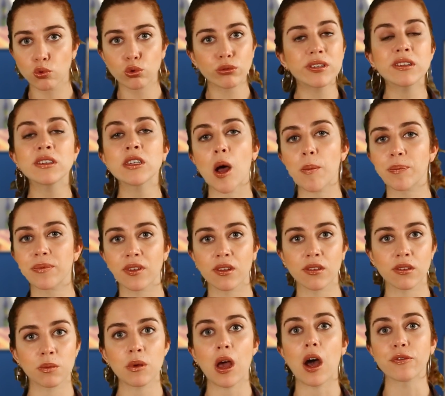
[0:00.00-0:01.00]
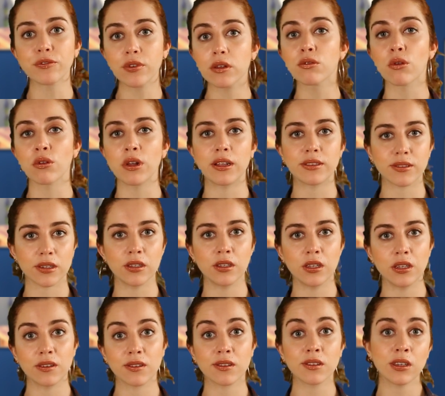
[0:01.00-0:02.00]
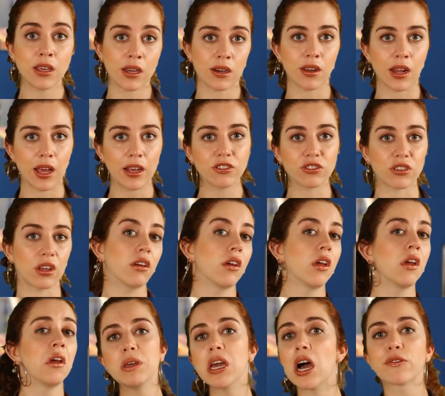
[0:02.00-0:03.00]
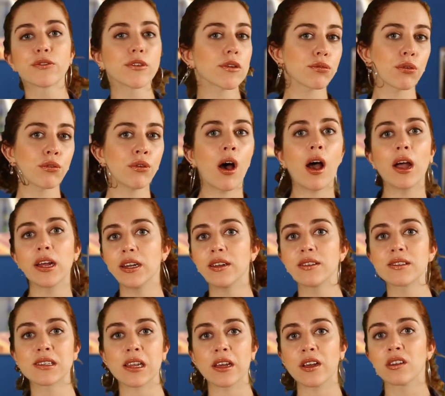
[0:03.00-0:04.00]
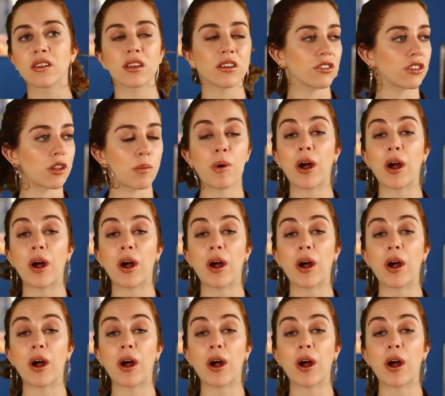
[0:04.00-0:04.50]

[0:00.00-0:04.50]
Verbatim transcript: rutin yaptığınız bir hafta sonu etkinliğinizin yerine işte bir hafta sonu ailenizle ya da işte